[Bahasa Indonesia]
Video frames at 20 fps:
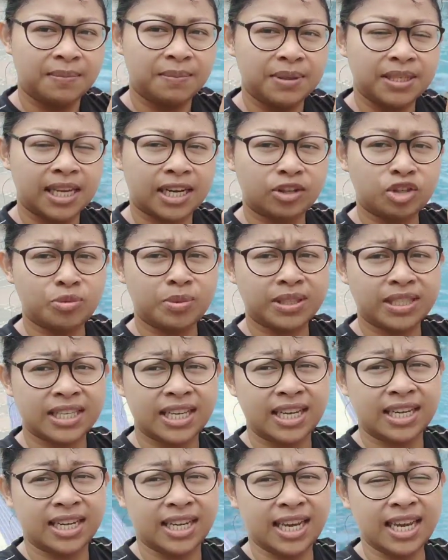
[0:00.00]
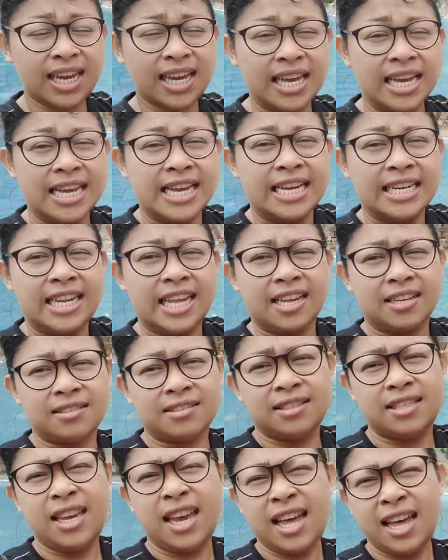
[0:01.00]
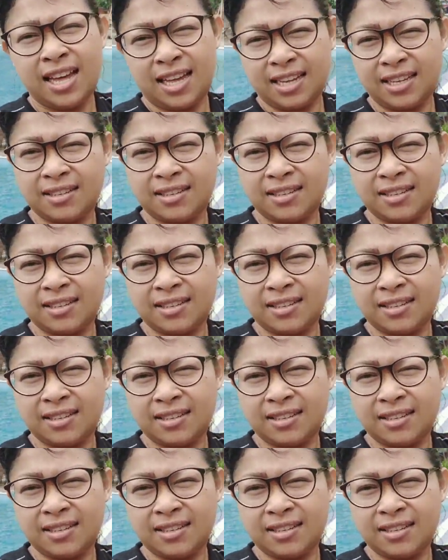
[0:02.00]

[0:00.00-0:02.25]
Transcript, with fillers: Besarnya cuma segini dan ya